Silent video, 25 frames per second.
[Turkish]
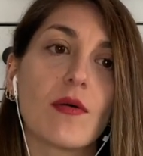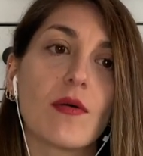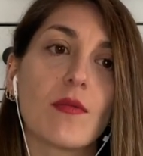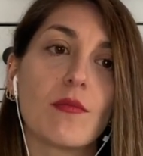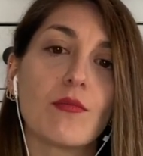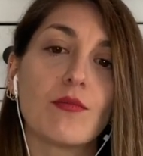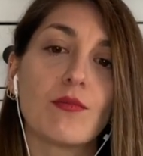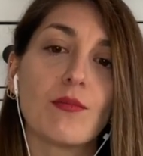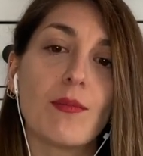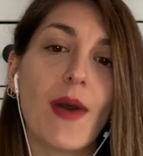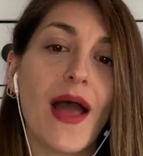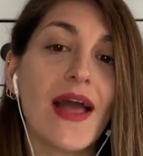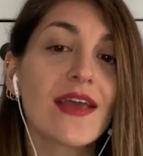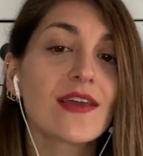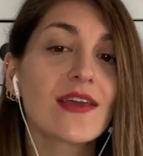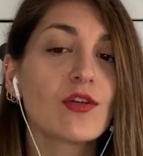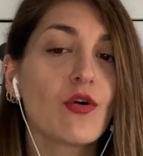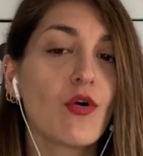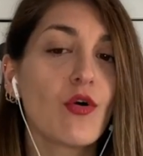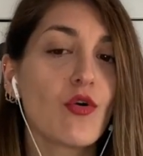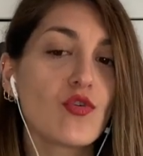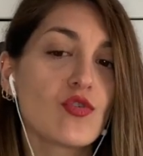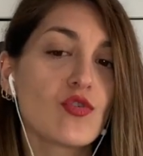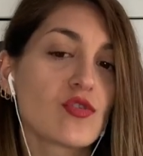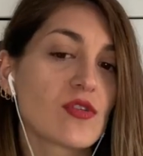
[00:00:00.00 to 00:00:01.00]
Belki de
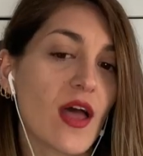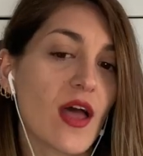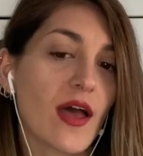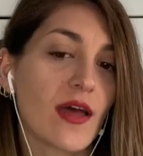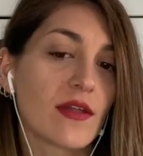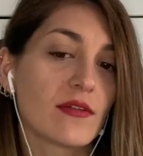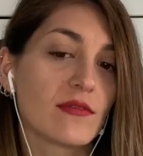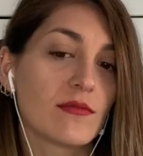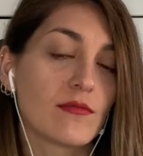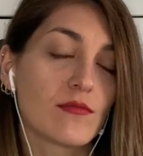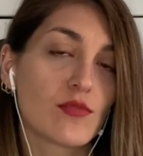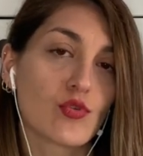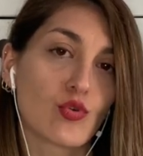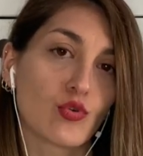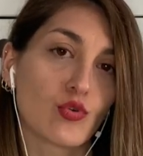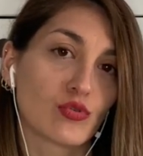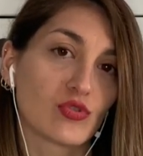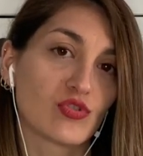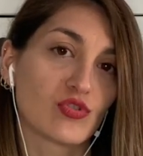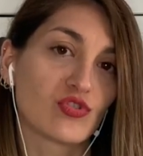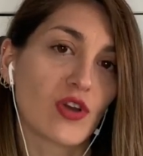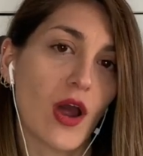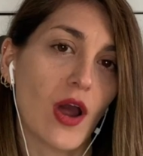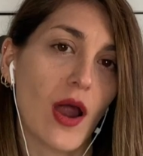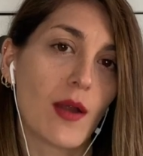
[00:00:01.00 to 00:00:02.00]
o yüzden
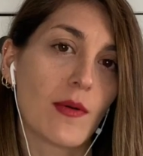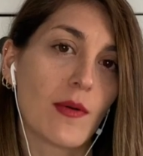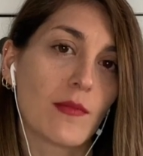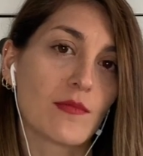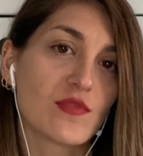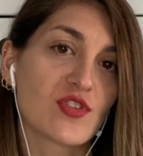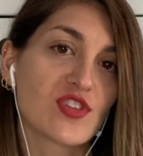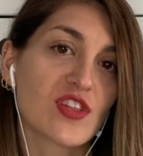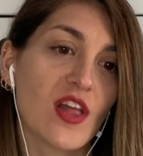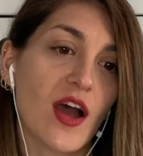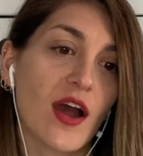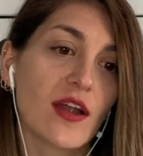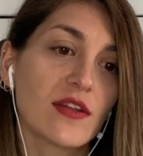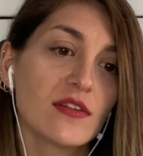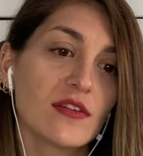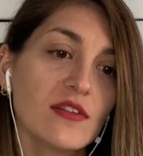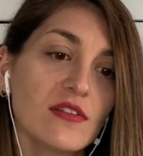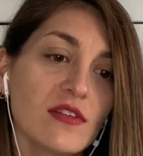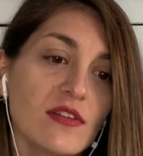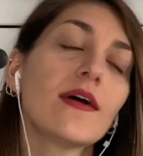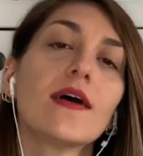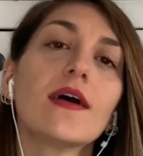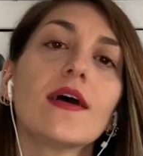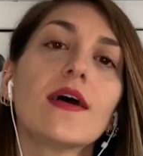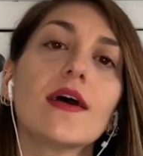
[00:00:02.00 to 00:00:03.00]
sorun çıkarmamışlardır.
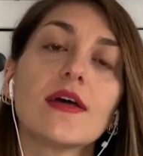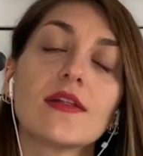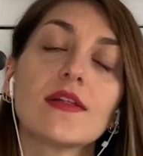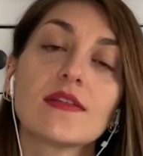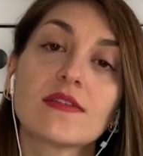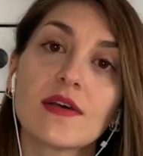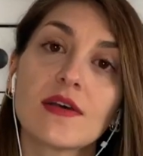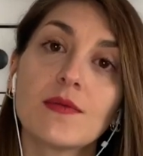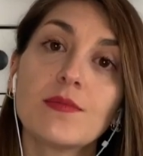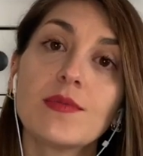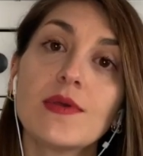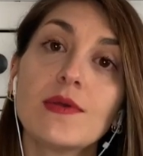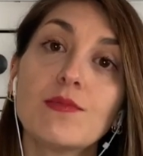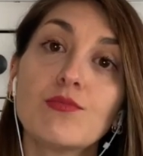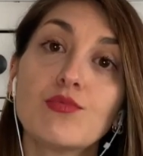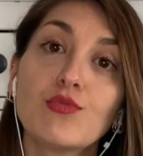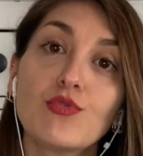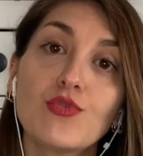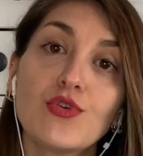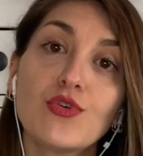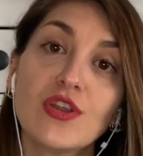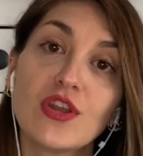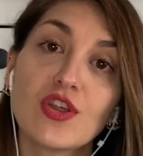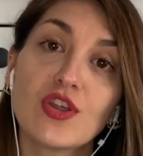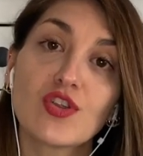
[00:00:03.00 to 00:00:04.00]
E, tabii
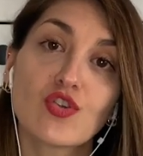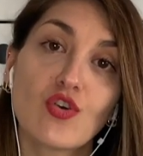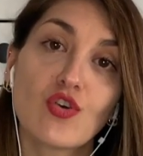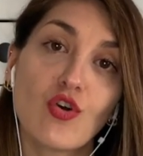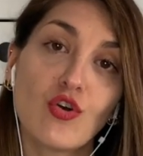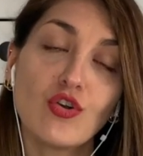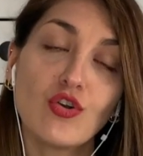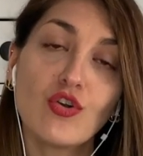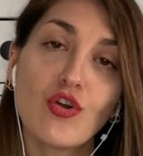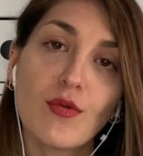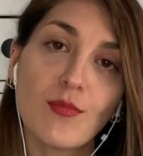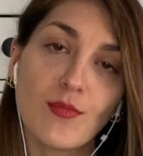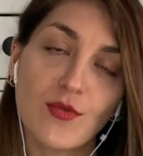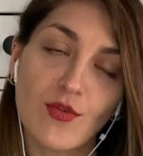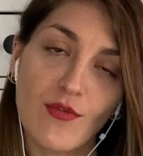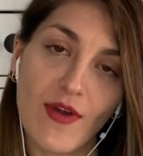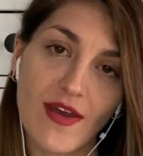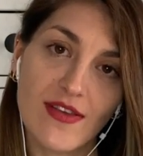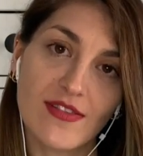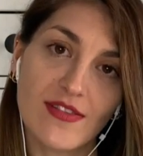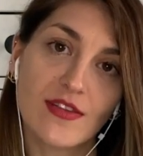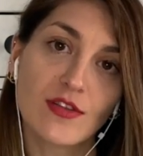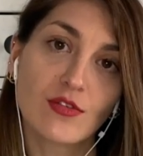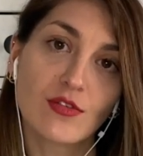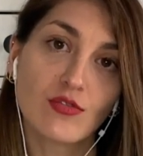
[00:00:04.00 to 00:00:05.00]
bu yine söylüyorum
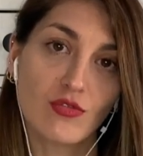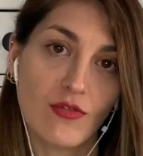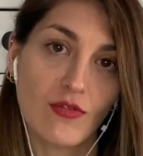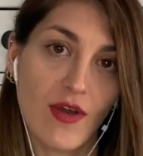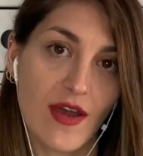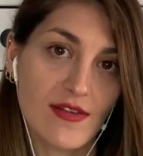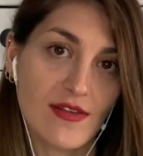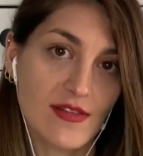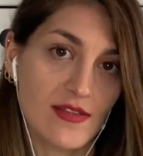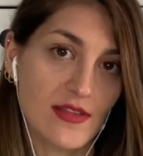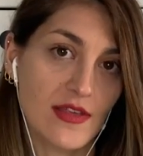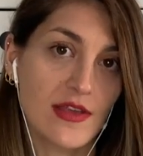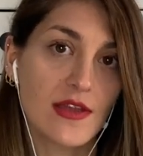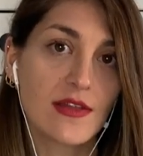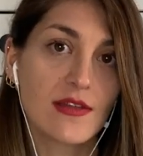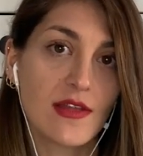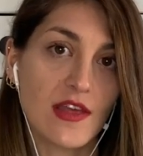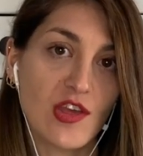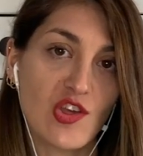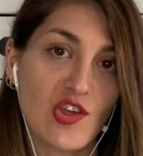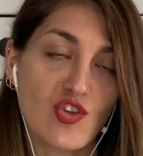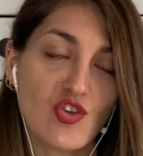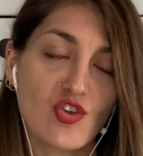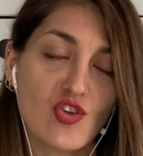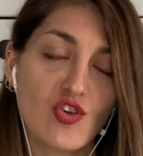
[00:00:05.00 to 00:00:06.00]
üniversiteden üniversiteye
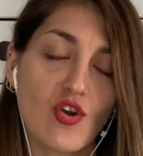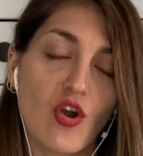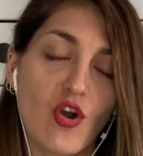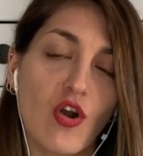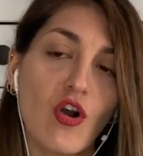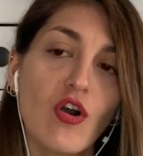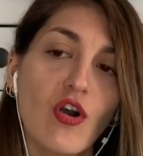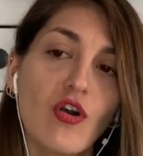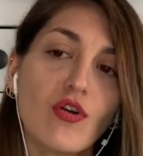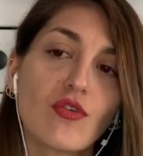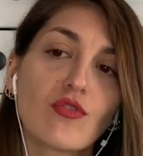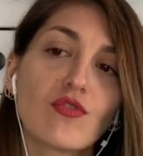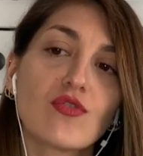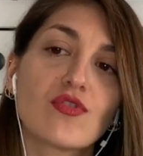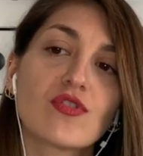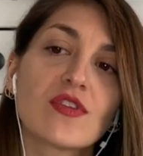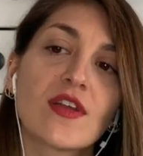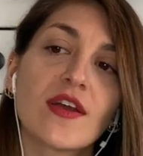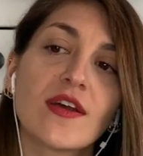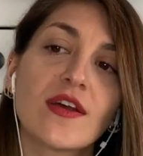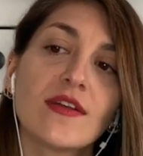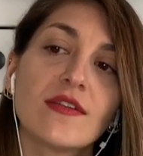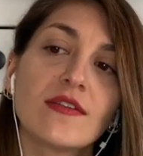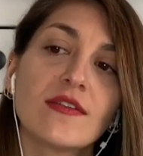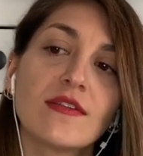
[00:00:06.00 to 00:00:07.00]
değişiyor. O
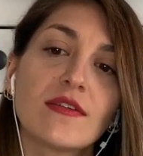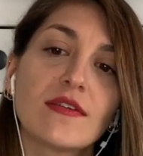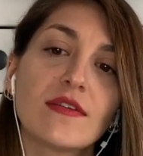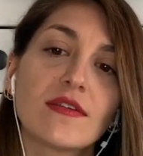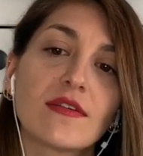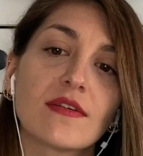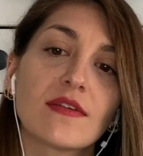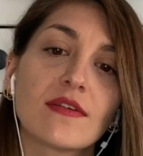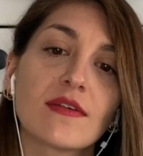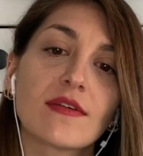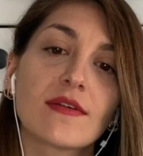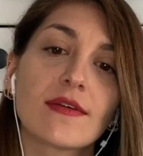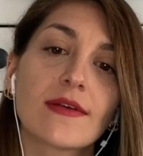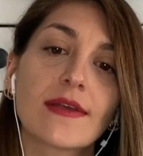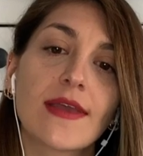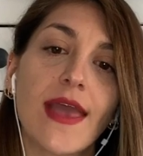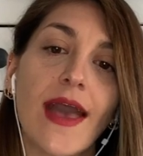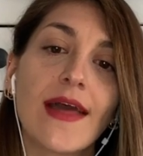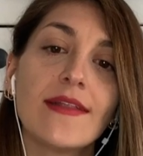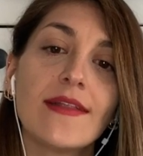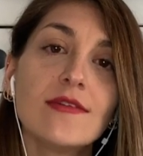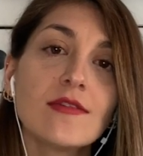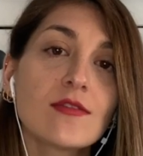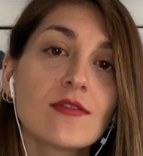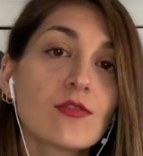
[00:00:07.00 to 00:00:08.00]
yüzden e,
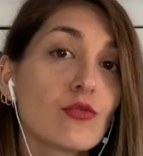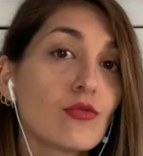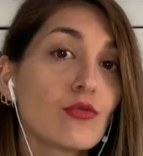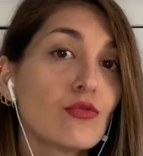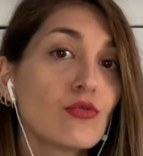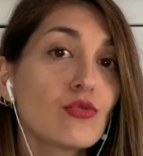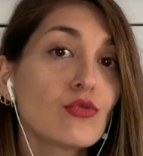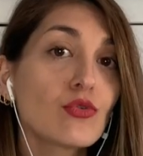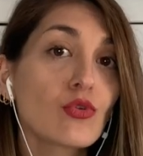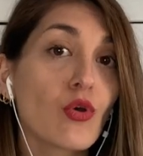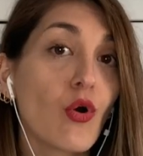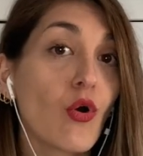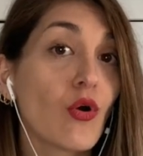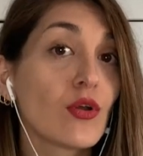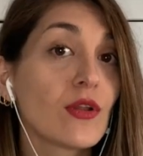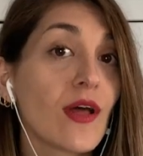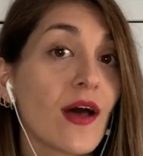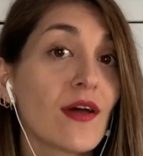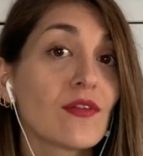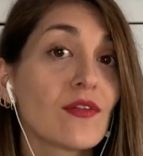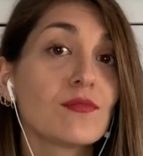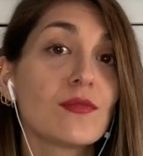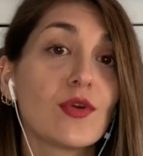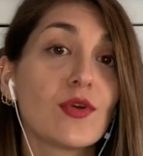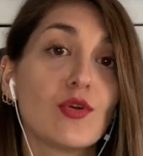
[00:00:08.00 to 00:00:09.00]
kendinize uygun
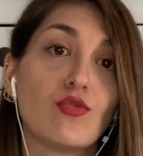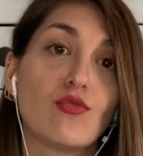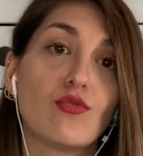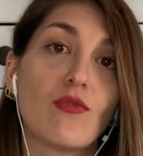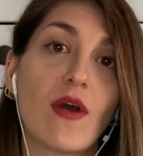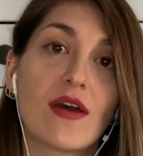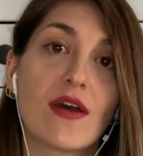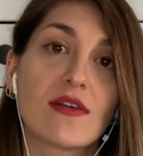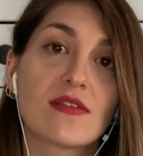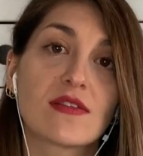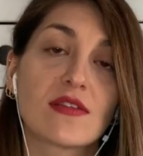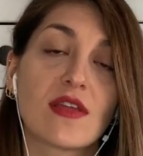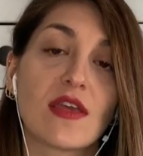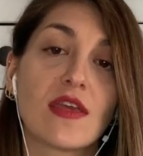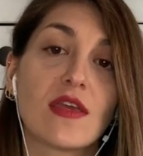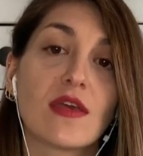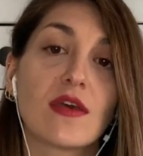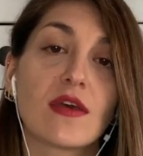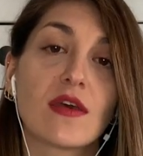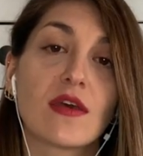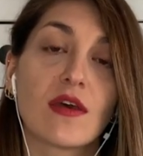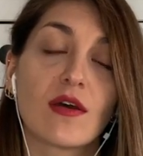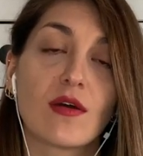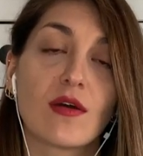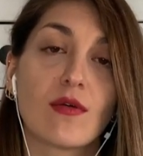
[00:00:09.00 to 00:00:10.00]
olan bir
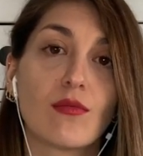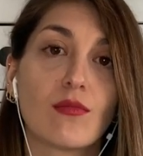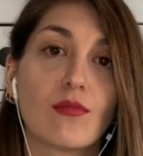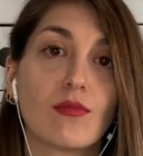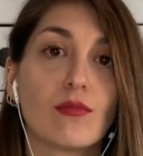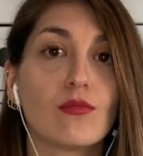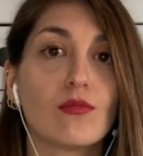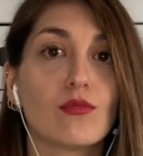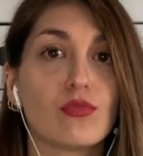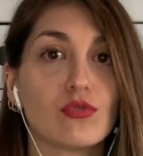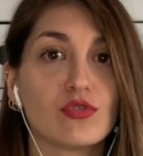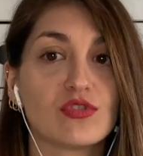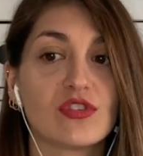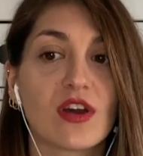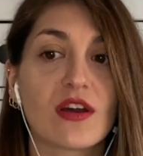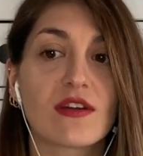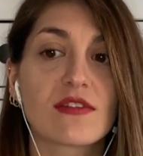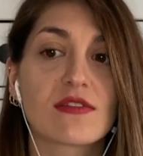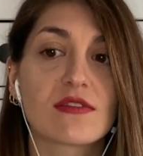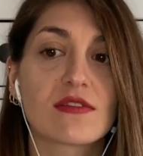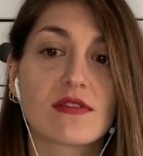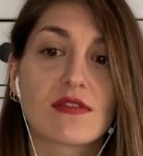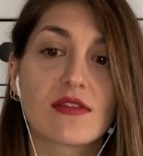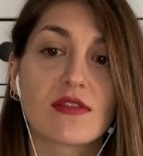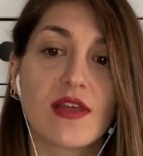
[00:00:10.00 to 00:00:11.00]
üniversiteyi
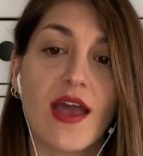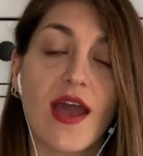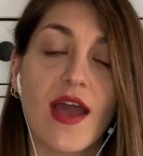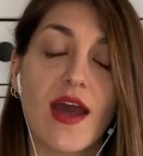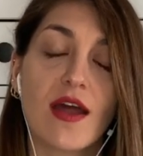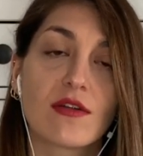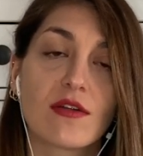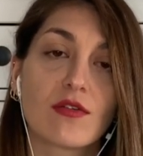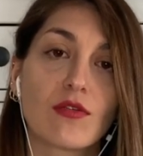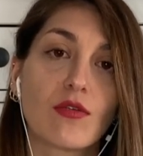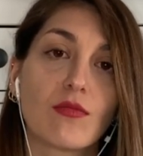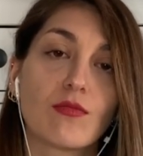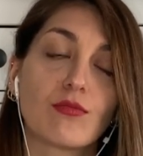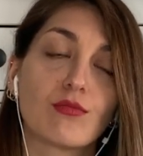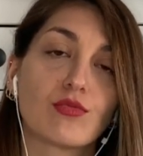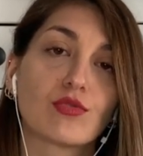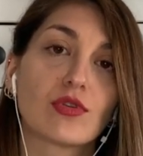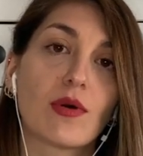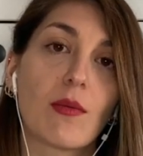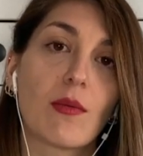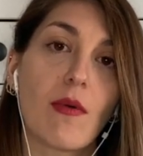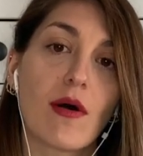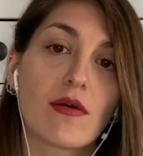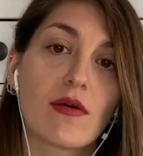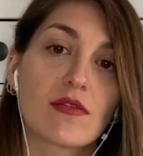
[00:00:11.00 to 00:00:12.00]
bulacaksınız eğer
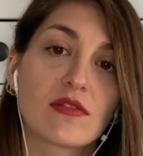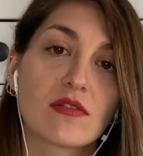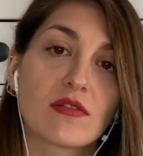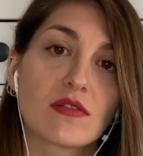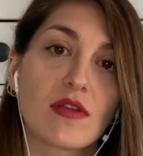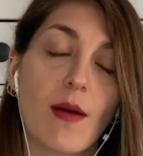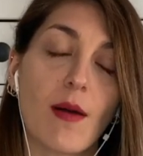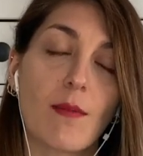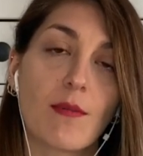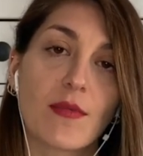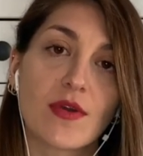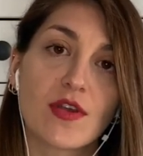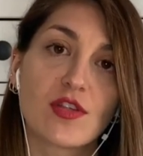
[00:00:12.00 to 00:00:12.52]
burada master yapmak